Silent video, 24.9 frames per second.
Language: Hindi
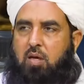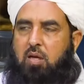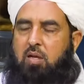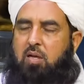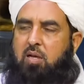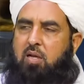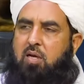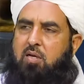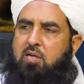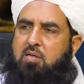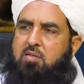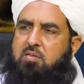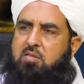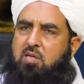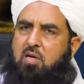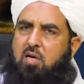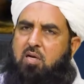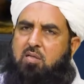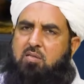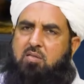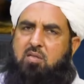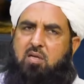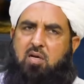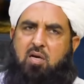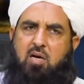अल्लाह की
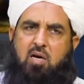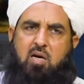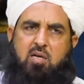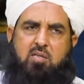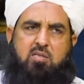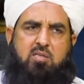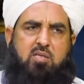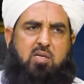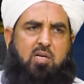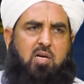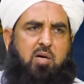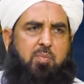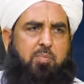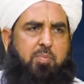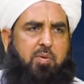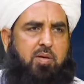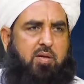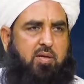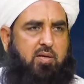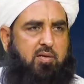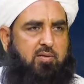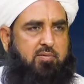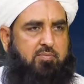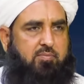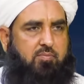ज़ात हर जगह पर
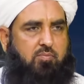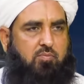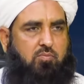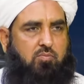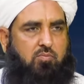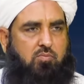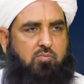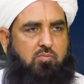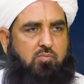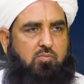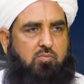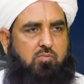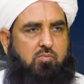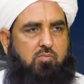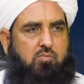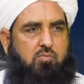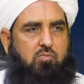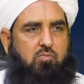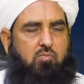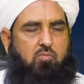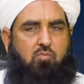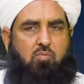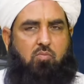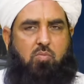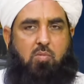है
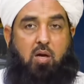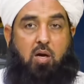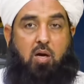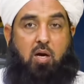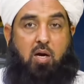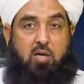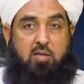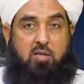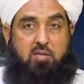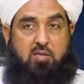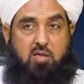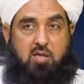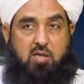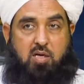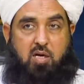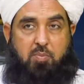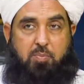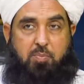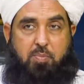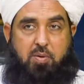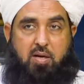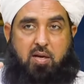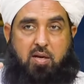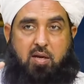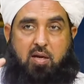हर जगह
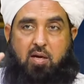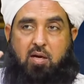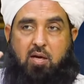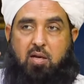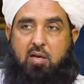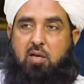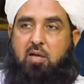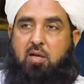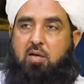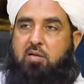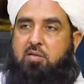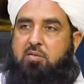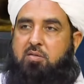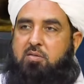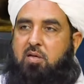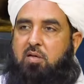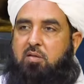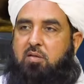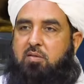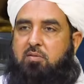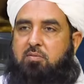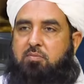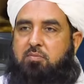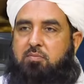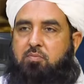पर है अल्लाह की
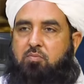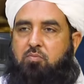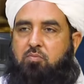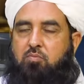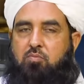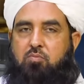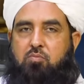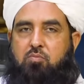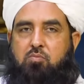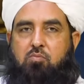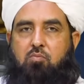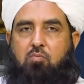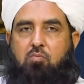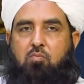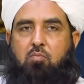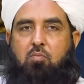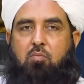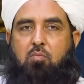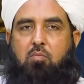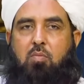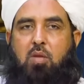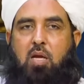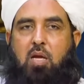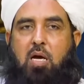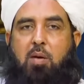ज़ात
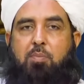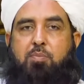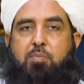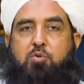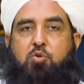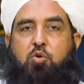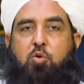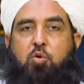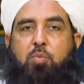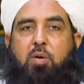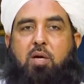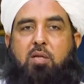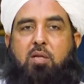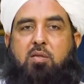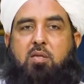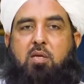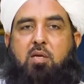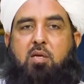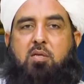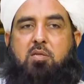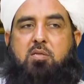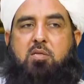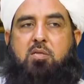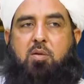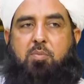अब जो
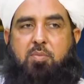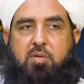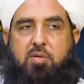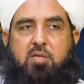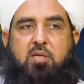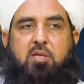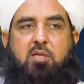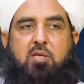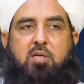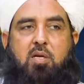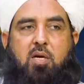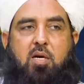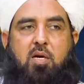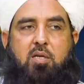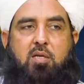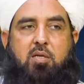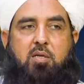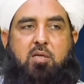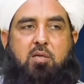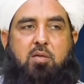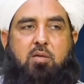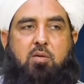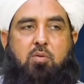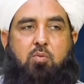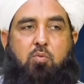बातें समझ नहीं आ रही
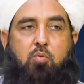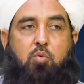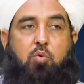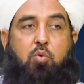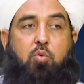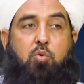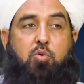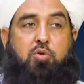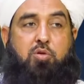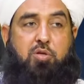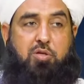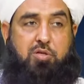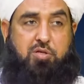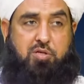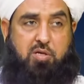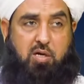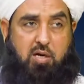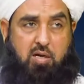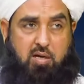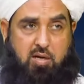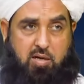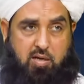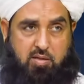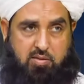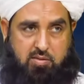वो कुछ
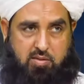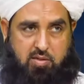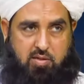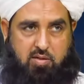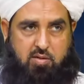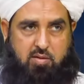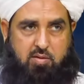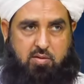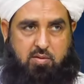इश्कालात हैं